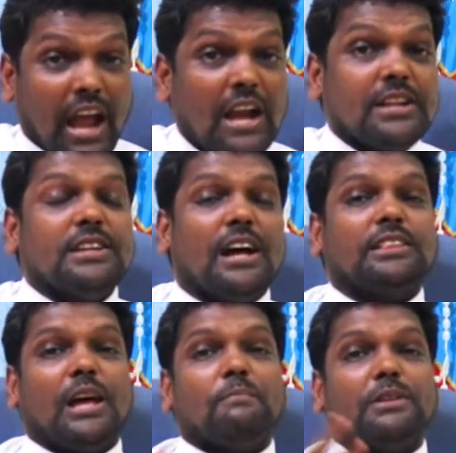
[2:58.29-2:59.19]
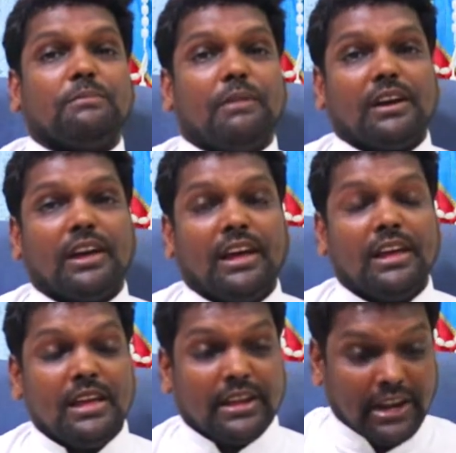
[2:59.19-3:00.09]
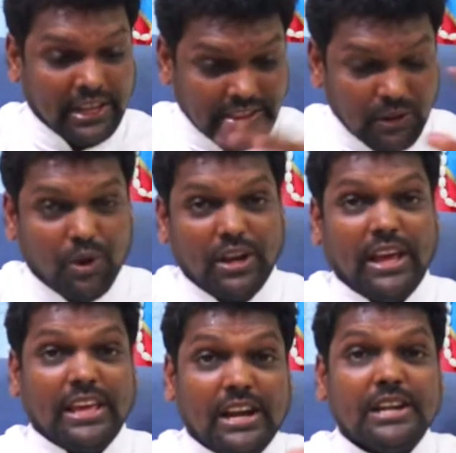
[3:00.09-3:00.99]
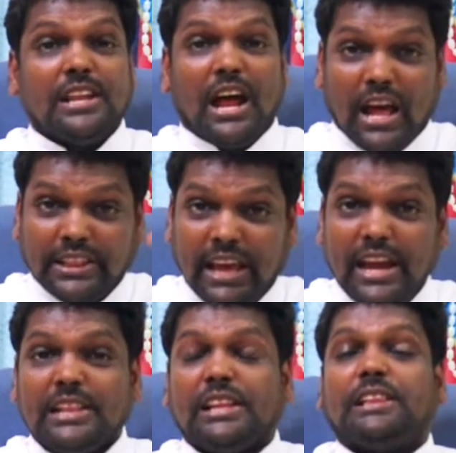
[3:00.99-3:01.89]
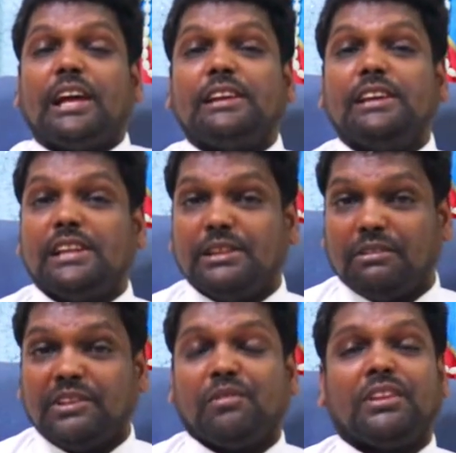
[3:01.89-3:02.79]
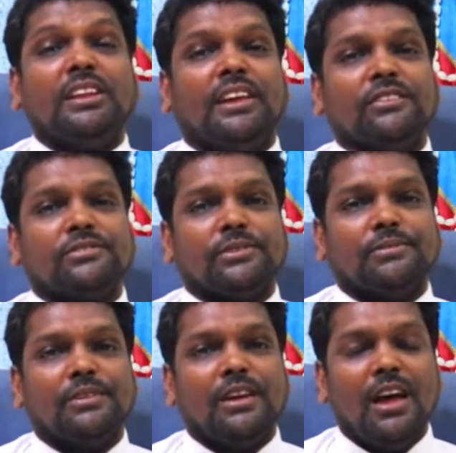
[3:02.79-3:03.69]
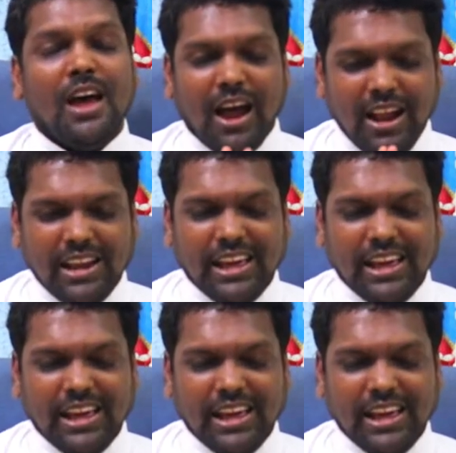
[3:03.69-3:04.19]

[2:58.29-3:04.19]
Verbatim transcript: நான்கு நாள் தாமதமாக கிடைத்த உடனே இரண்டு நாள் அதே இடத்துல தங்கி இருந்து வந்தவர் தான் இயேசு ஆனால்